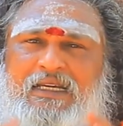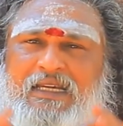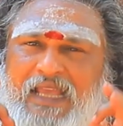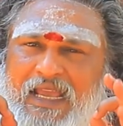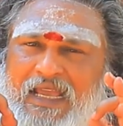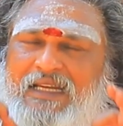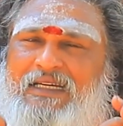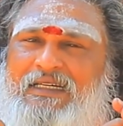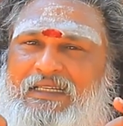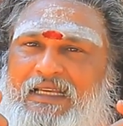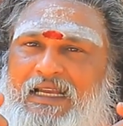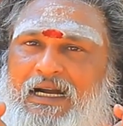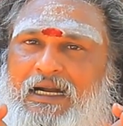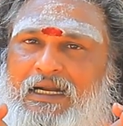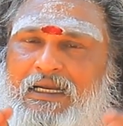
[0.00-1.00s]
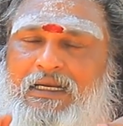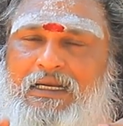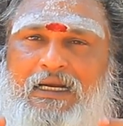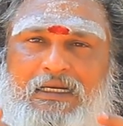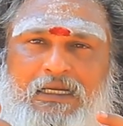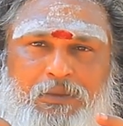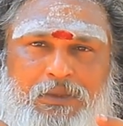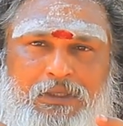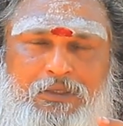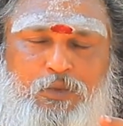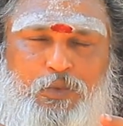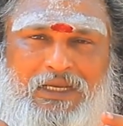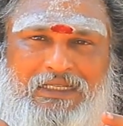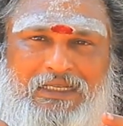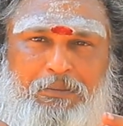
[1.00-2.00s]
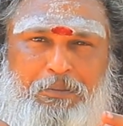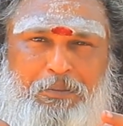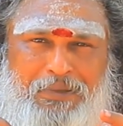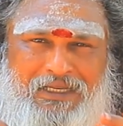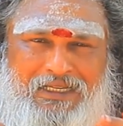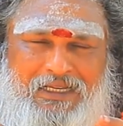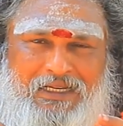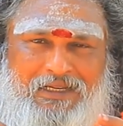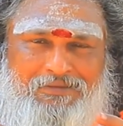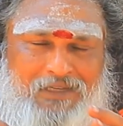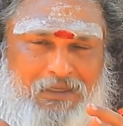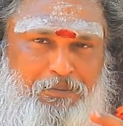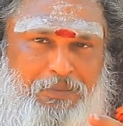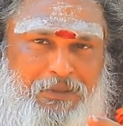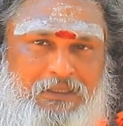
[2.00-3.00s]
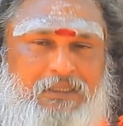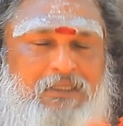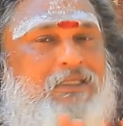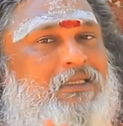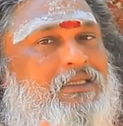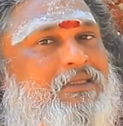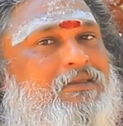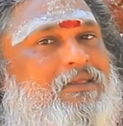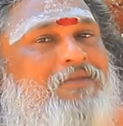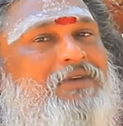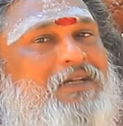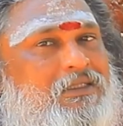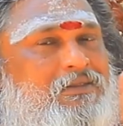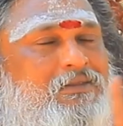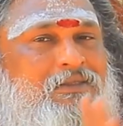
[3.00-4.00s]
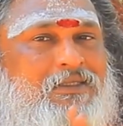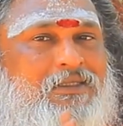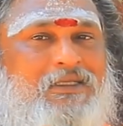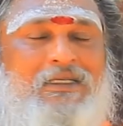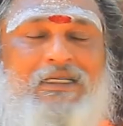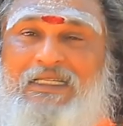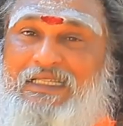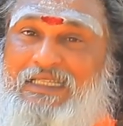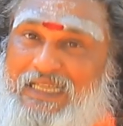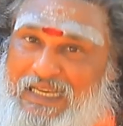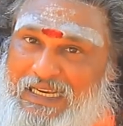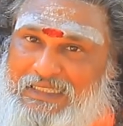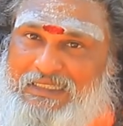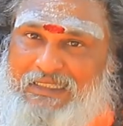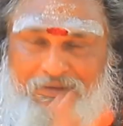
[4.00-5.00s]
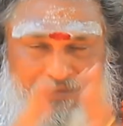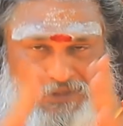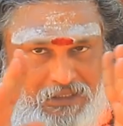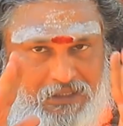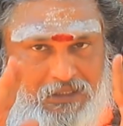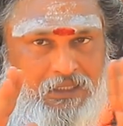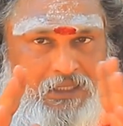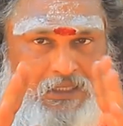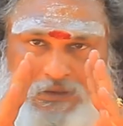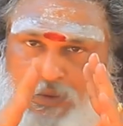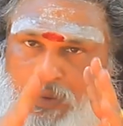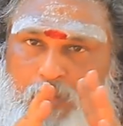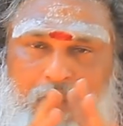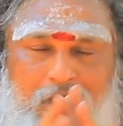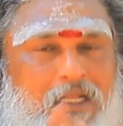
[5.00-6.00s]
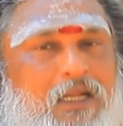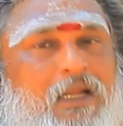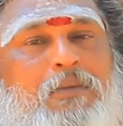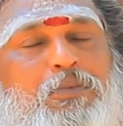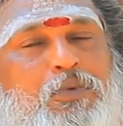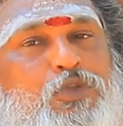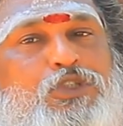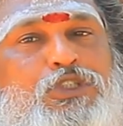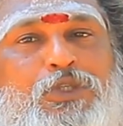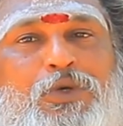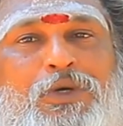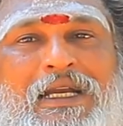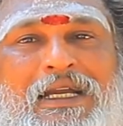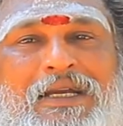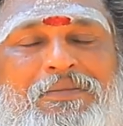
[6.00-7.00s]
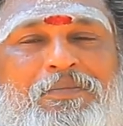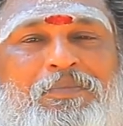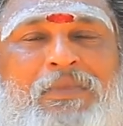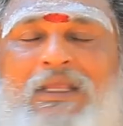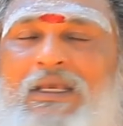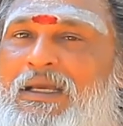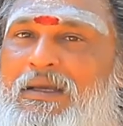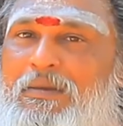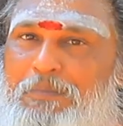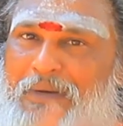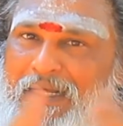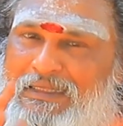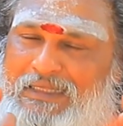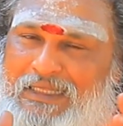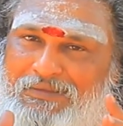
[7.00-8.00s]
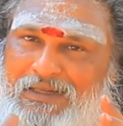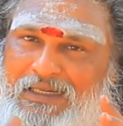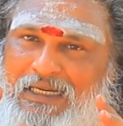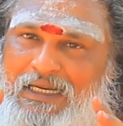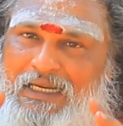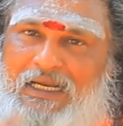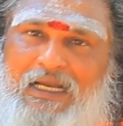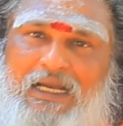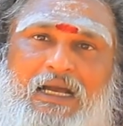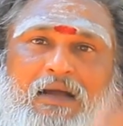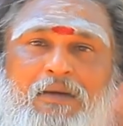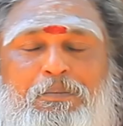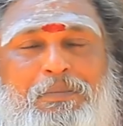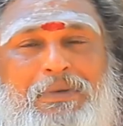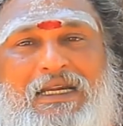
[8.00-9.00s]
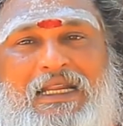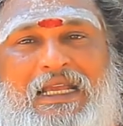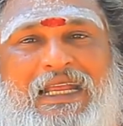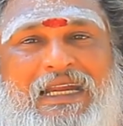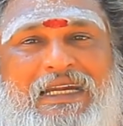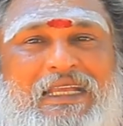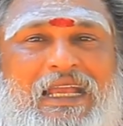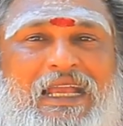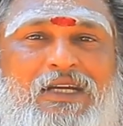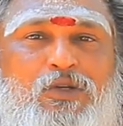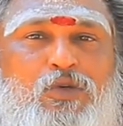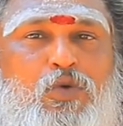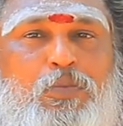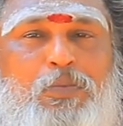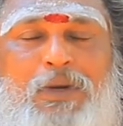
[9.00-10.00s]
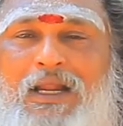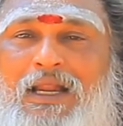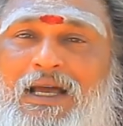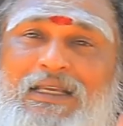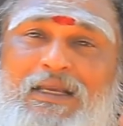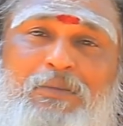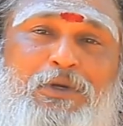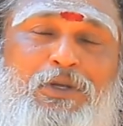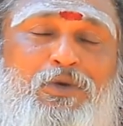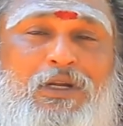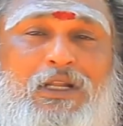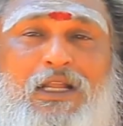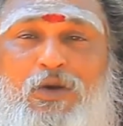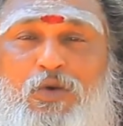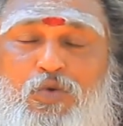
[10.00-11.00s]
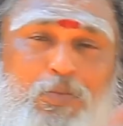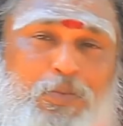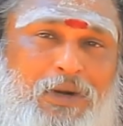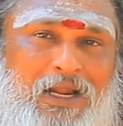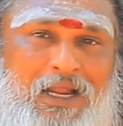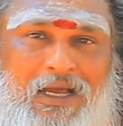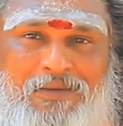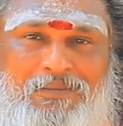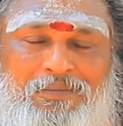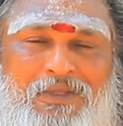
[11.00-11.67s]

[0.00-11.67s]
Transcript: நேரடியாக கடவுளினுடைய பெயரை வைப்பது தவறு ஏன் தவறுன்னு நான் சொல்கிறேன் நல்லா புரிஞ்சுக்கோங்க பெத்தவங்க பிள்ளைய டேன்னு கூப்பிடலாம் எப்படி வேணாலும் கூப்பிடலாம்